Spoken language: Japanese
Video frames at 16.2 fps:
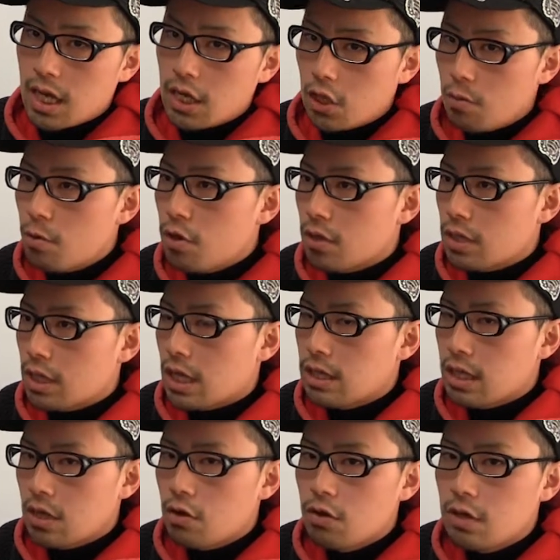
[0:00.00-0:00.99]
だけども、
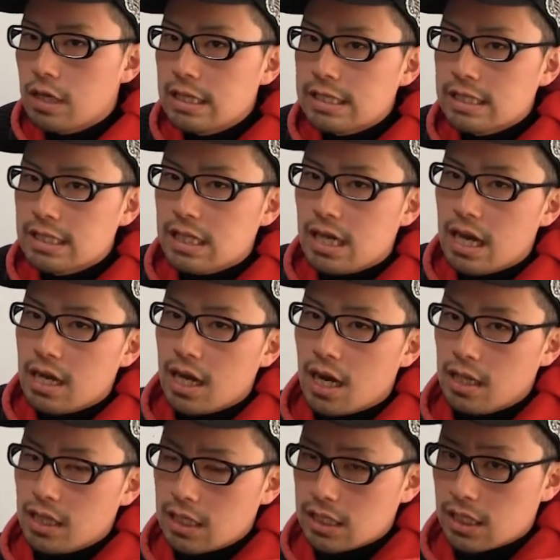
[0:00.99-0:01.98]
たったの1時間
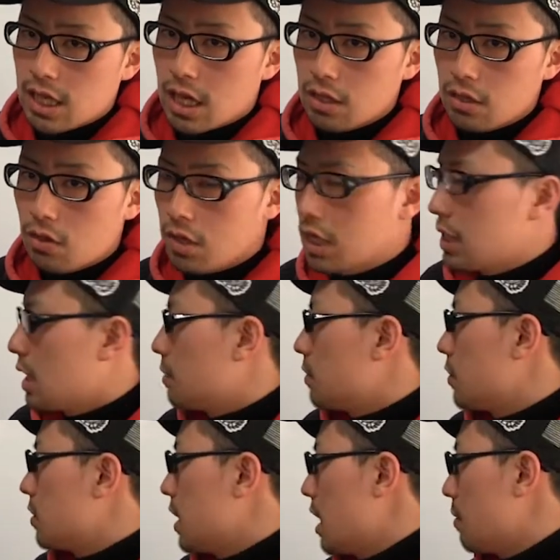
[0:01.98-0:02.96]
から2時間の
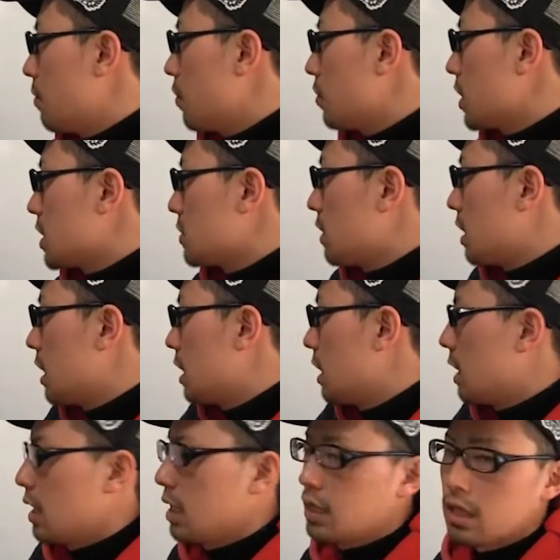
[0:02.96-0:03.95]
インタビューで僕たち
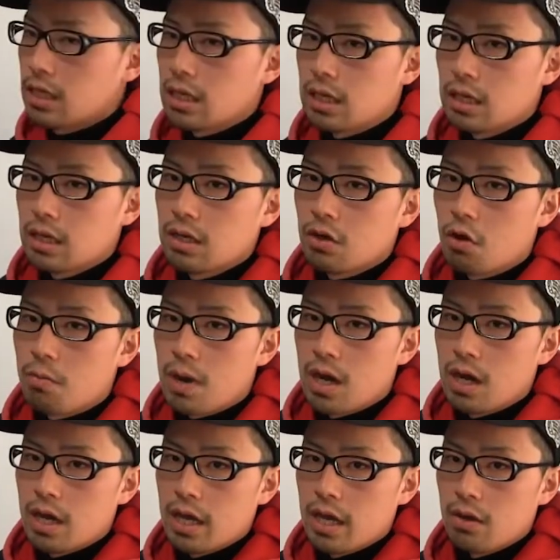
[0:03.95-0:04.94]
はあなたに5
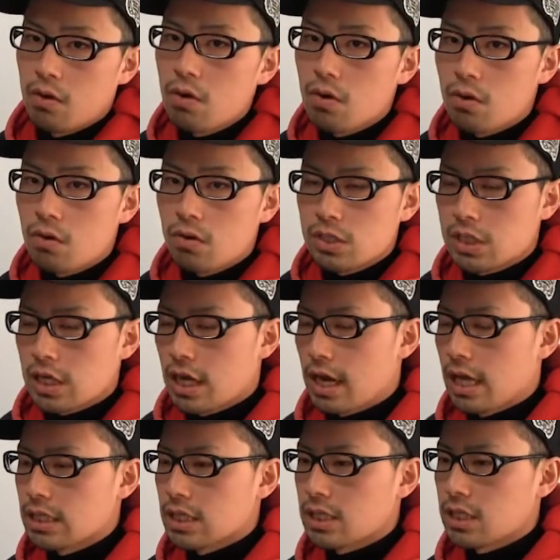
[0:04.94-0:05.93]
万円をお支
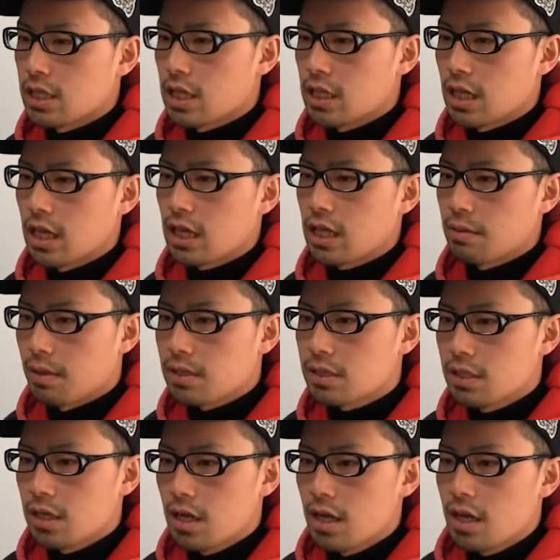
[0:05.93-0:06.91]
払いさせていただき
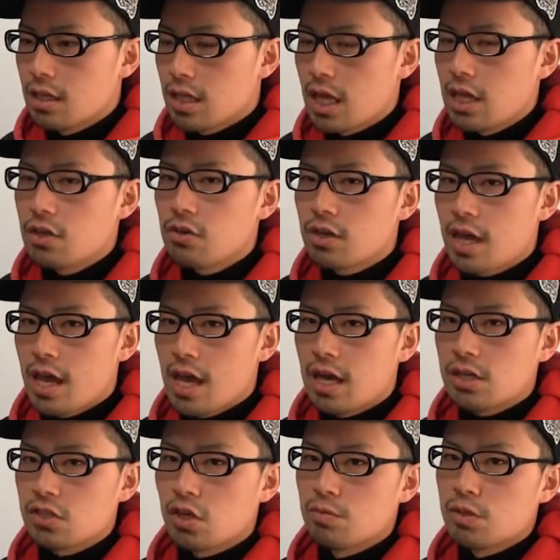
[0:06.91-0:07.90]
ます。っていう契
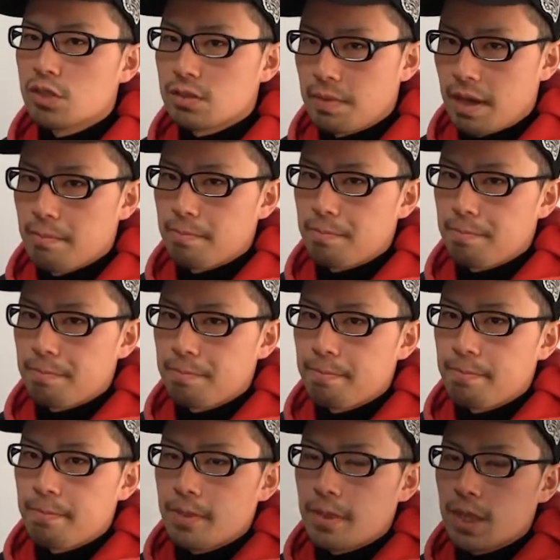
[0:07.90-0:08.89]
約書を結べ。
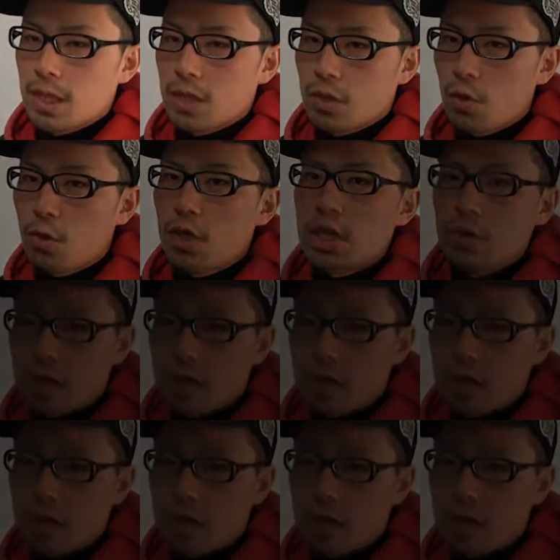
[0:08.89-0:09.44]
と